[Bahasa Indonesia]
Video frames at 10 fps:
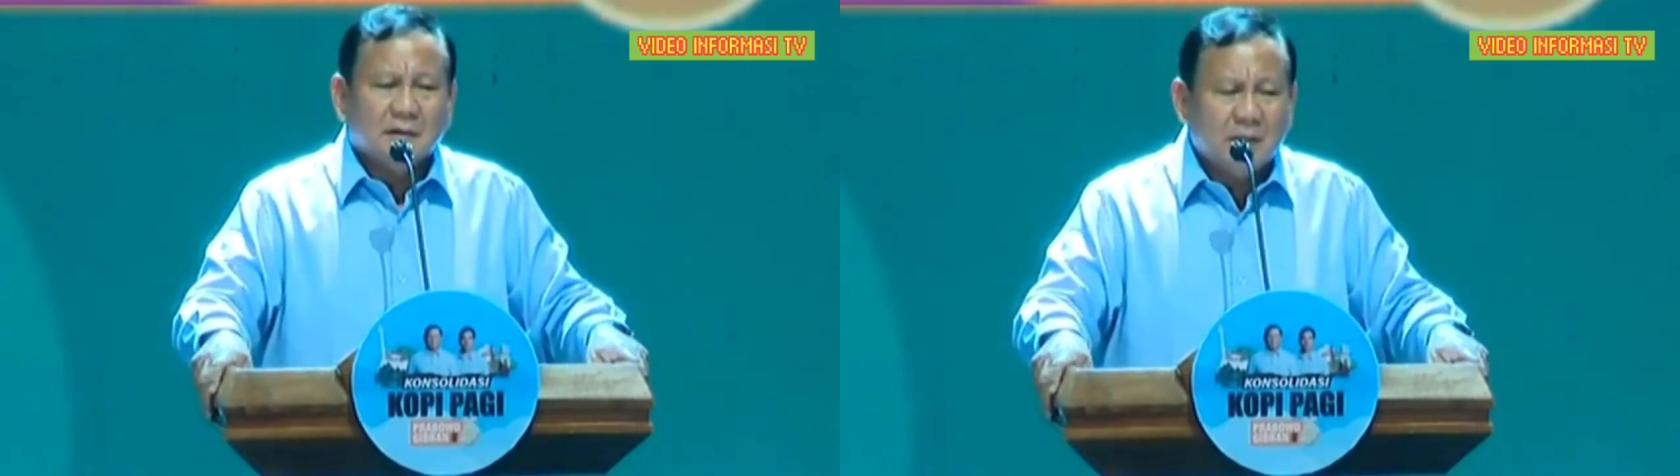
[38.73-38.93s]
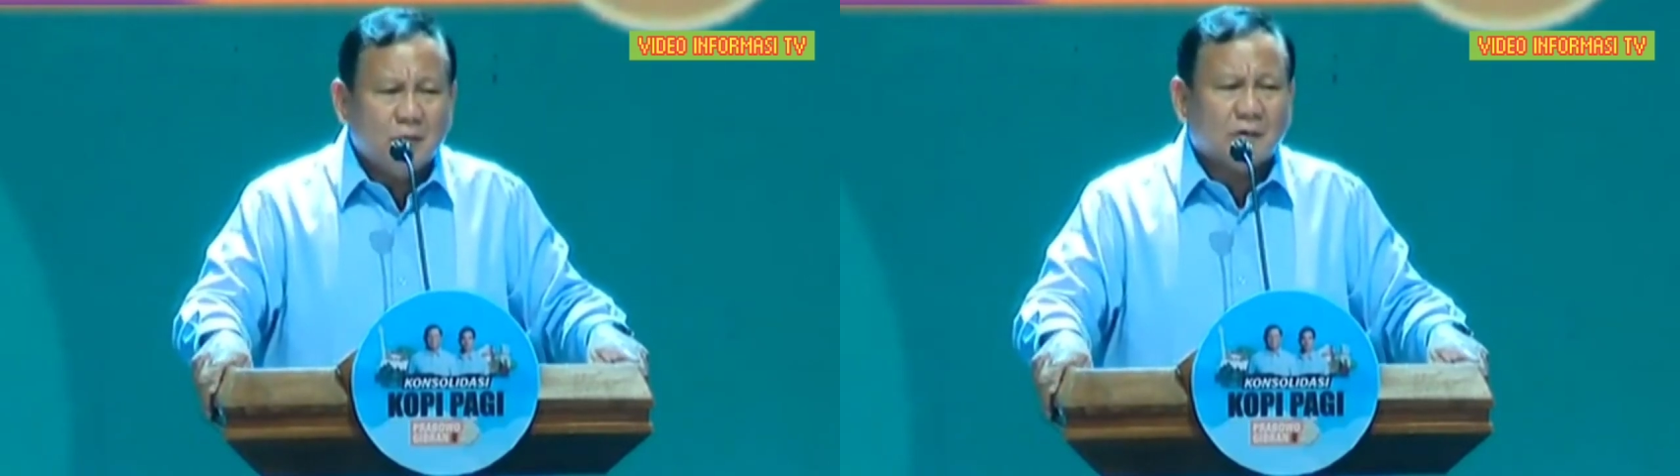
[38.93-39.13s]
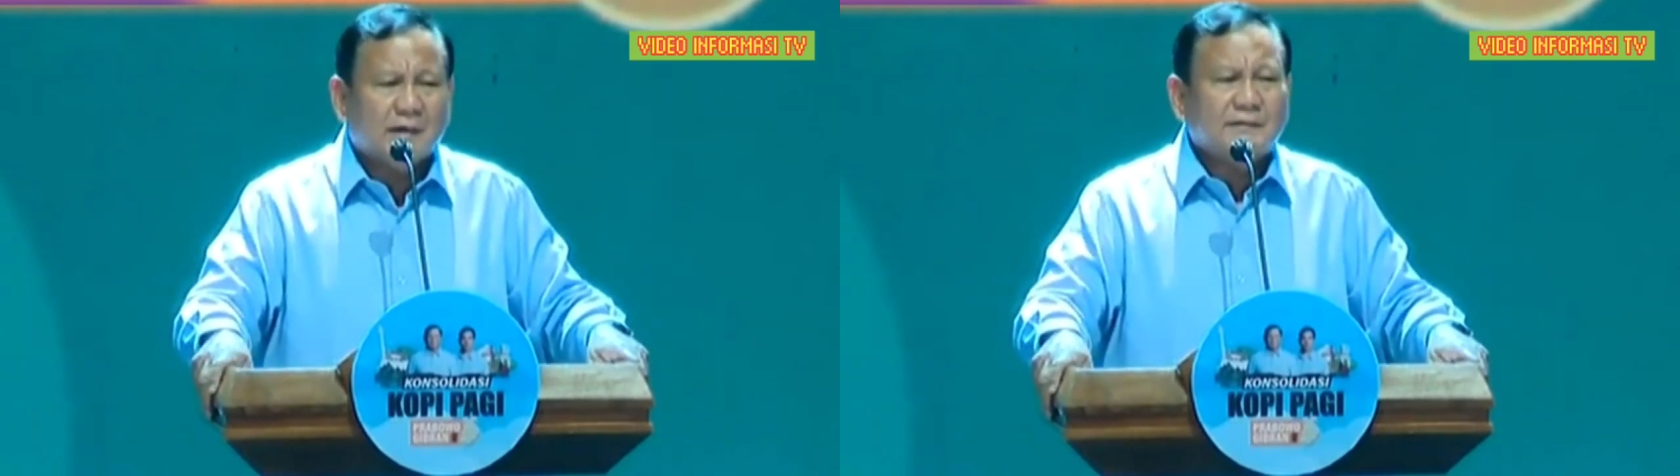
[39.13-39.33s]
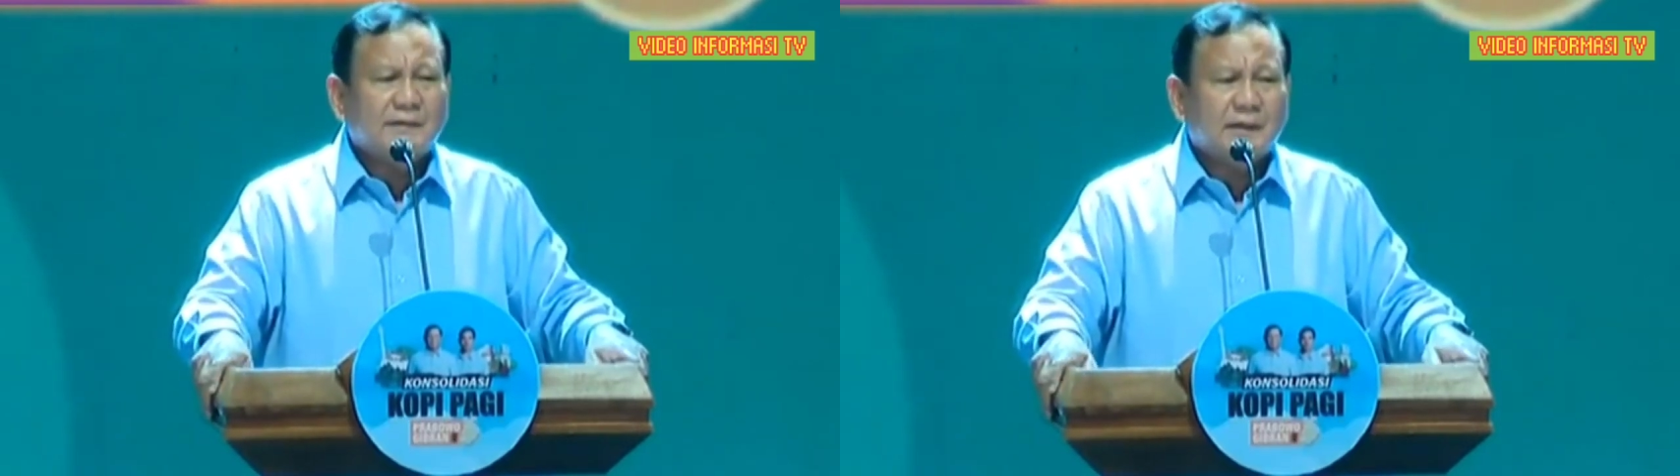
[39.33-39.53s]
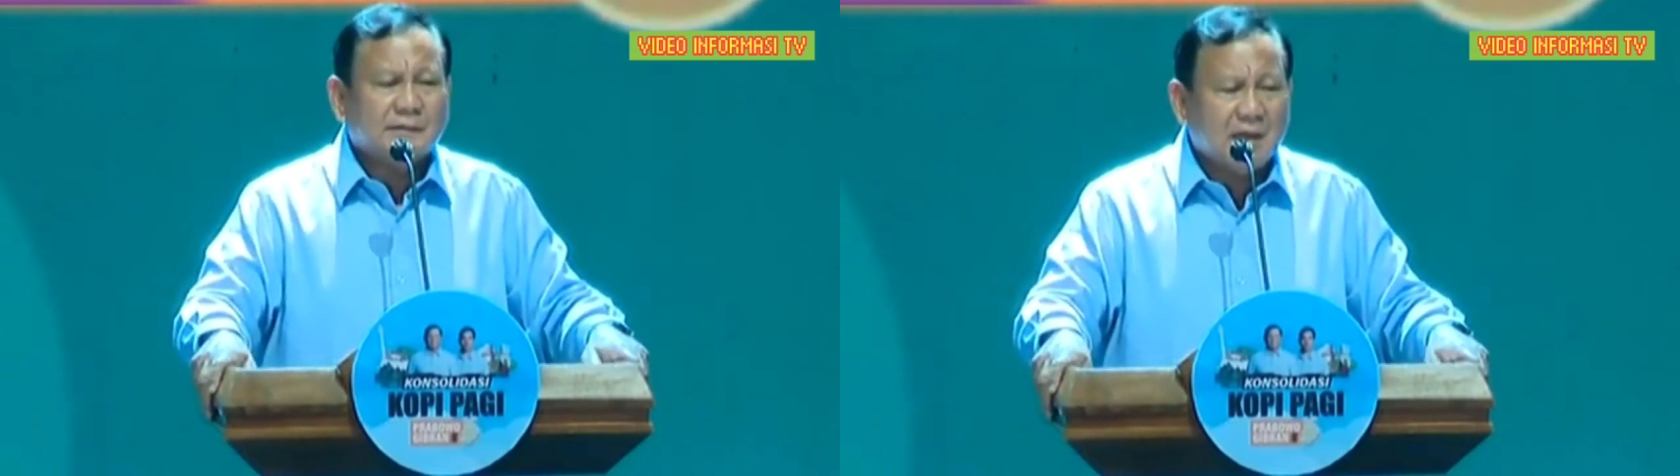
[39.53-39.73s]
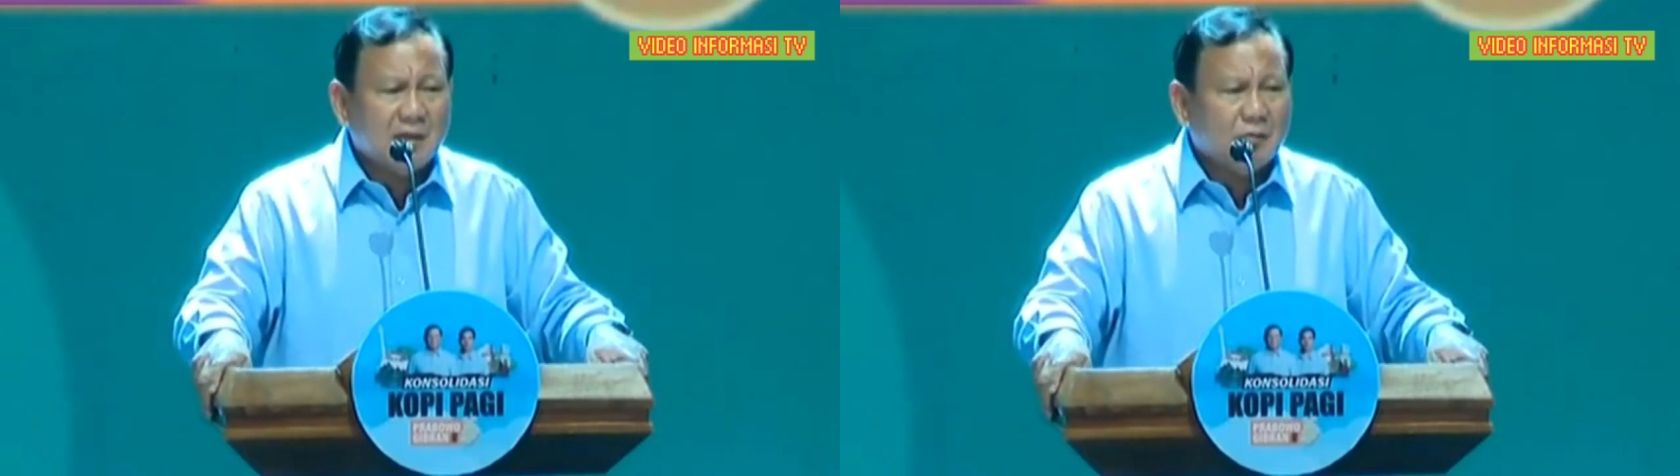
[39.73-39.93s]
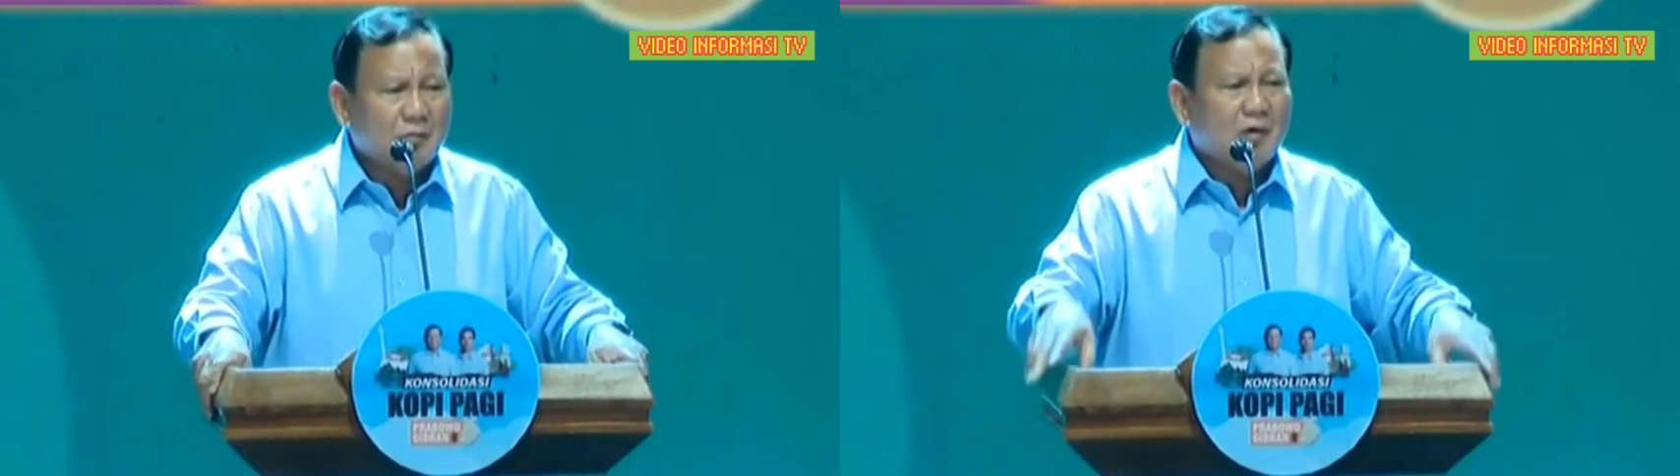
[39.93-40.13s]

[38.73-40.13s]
demokrasi kita